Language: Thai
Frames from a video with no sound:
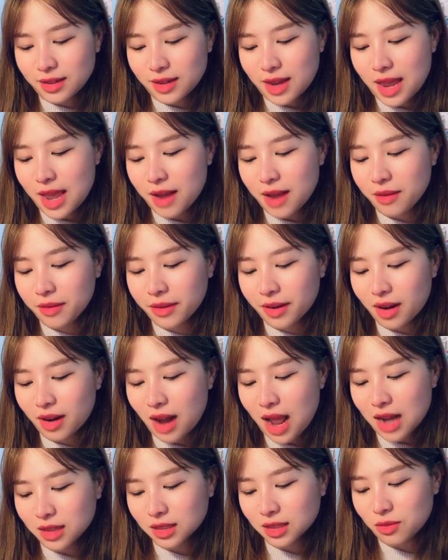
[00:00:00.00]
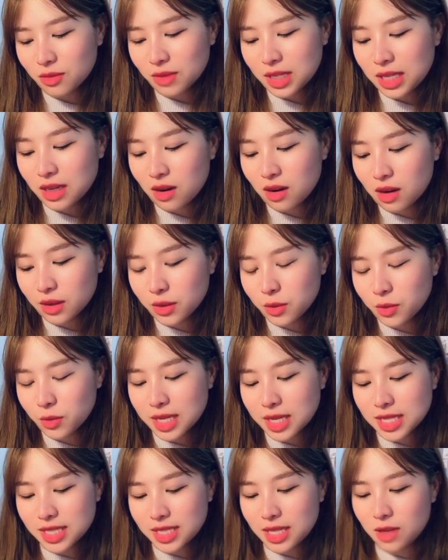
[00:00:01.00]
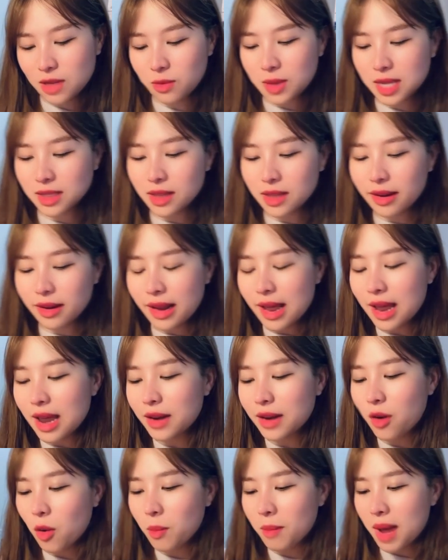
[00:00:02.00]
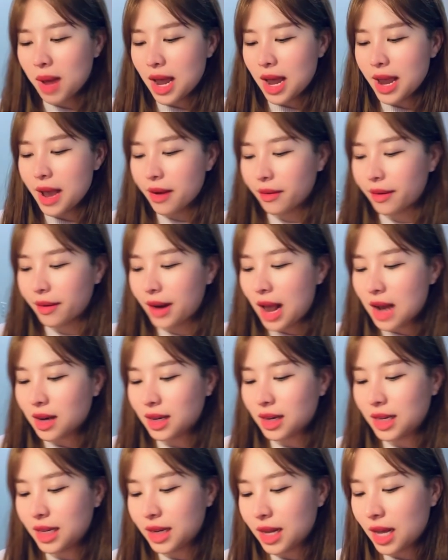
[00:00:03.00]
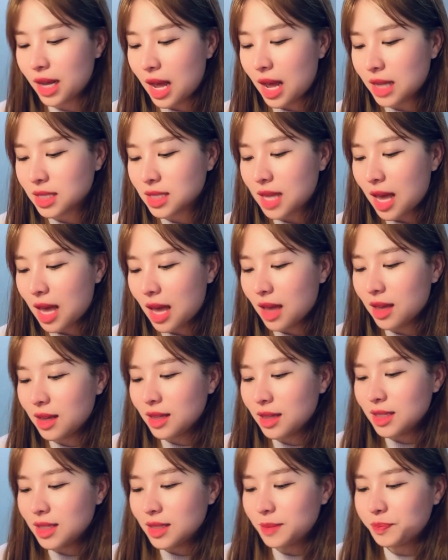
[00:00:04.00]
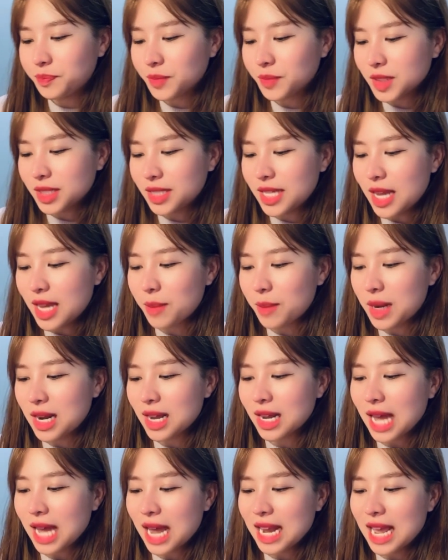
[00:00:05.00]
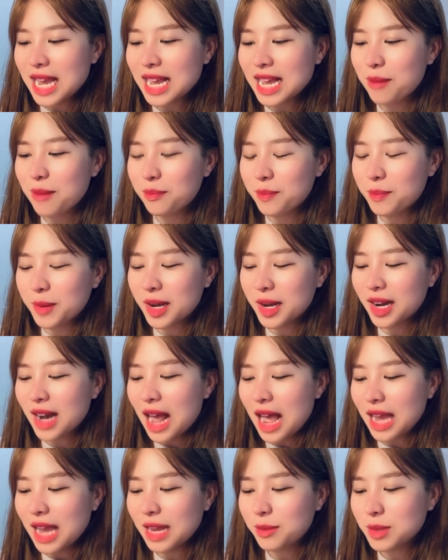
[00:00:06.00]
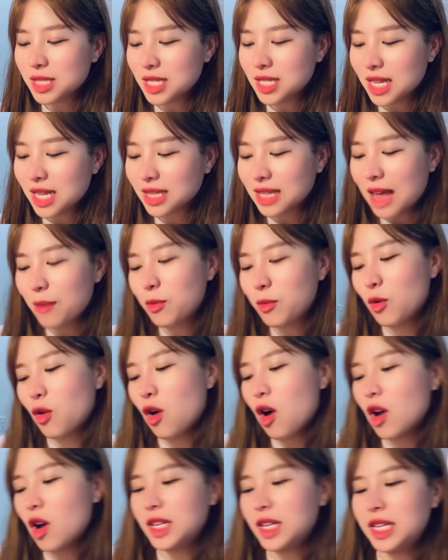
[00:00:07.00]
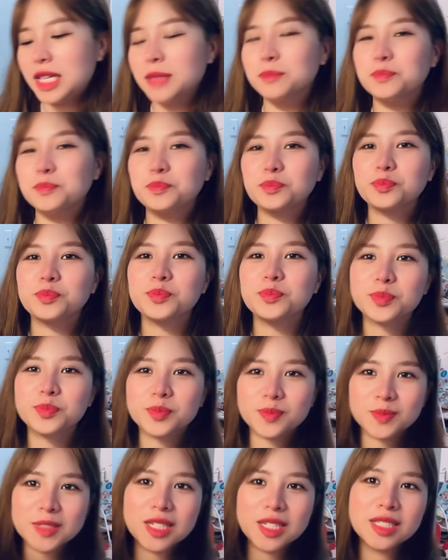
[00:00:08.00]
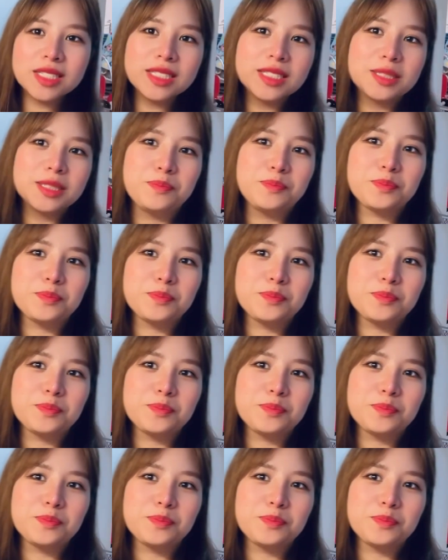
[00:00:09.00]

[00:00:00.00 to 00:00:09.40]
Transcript: แห่งรักตรงนี้ขอดูหน่อยซิว่า ตะกร้า ดอกไม้ แห่งรักนี้นะคะจะเสี่ยงพลังงานให้กับใคร เพราะฉะนั้นตามหัวข้อนี้ก็คือ